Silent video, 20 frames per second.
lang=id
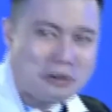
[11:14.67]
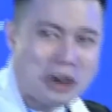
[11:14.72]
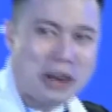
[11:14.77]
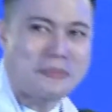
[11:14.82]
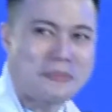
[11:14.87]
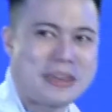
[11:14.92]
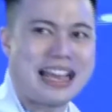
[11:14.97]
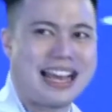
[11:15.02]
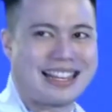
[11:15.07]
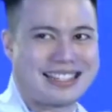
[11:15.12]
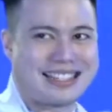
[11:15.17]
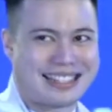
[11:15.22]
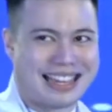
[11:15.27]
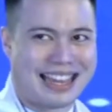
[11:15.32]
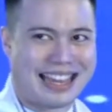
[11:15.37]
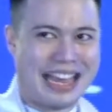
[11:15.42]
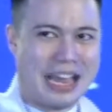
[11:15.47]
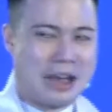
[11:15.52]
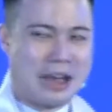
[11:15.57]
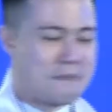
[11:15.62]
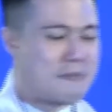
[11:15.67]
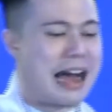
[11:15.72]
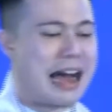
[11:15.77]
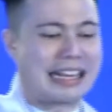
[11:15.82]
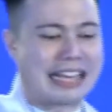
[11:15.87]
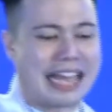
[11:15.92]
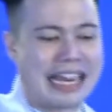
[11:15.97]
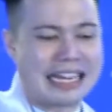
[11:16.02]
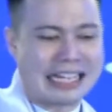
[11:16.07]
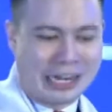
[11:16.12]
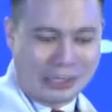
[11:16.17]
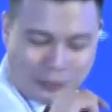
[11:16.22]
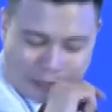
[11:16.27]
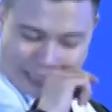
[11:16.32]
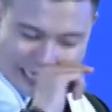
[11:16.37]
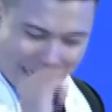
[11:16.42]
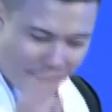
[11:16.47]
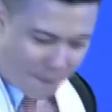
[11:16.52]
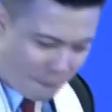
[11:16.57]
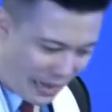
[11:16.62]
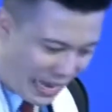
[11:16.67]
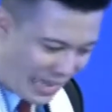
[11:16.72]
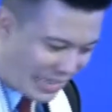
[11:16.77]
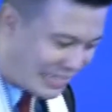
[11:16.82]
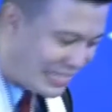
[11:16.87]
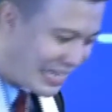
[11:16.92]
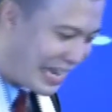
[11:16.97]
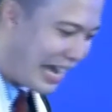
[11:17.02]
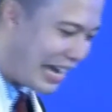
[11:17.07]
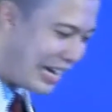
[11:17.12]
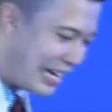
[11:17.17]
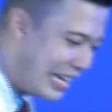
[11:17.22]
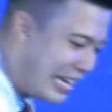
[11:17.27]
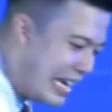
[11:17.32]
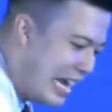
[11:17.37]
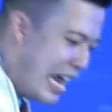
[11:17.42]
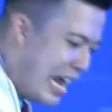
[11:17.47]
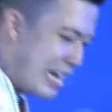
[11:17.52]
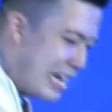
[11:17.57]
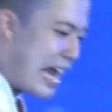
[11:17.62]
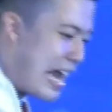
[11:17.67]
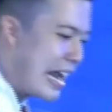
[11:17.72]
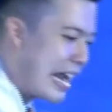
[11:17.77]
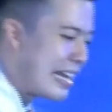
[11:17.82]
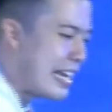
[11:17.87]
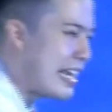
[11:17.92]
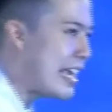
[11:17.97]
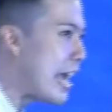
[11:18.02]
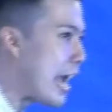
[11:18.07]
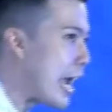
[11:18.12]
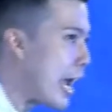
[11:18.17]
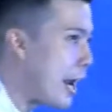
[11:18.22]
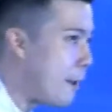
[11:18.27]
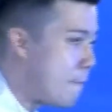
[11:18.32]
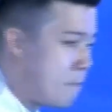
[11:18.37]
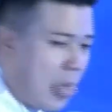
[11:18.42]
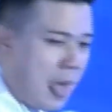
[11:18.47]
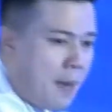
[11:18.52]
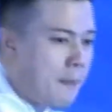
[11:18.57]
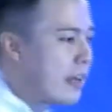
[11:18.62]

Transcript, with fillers: luar biasa. Bahkan kalau saudara pelajari Daniel